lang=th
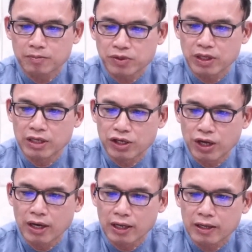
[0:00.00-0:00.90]
24เดือน
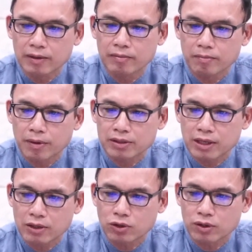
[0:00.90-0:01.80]
นี้ ประชา
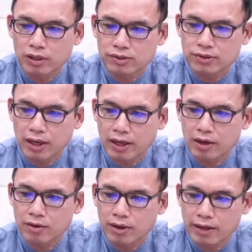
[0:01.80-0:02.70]
ชนอิสราเอล
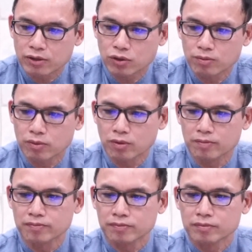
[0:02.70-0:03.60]
ได้ชุมนุม
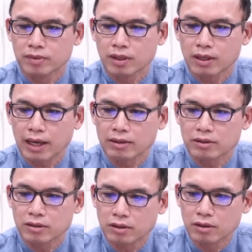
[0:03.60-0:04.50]
การ
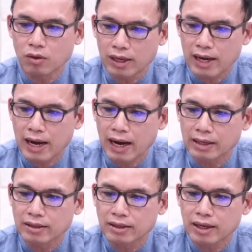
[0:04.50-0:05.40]
ถืออดอาหาร
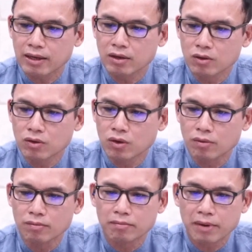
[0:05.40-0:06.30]
และนุ่งห่ม
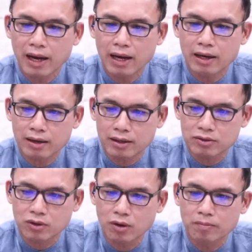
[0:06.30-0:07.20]
ผ้ากระส
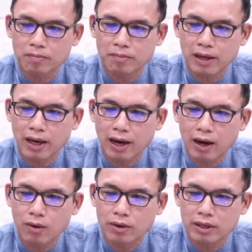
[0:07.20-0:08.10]
อบและเอา
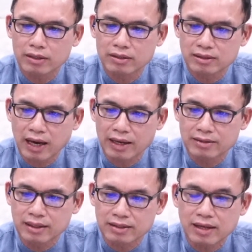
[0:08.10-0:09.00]
ดินใส่
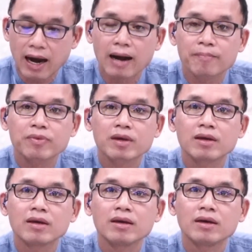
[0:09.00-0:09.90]
ศีรษะ
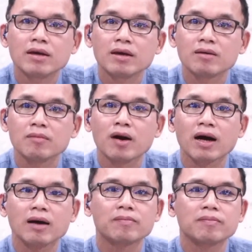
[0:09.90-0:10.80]
พี่น้องค
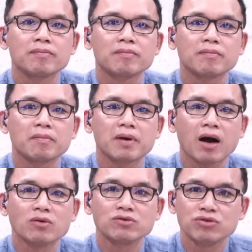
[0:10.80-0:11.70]
รับเขา
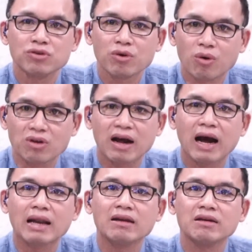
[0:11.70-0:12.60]
ถืออดอาหา
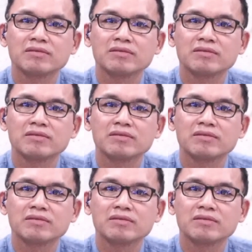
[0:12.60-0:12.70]
รเลย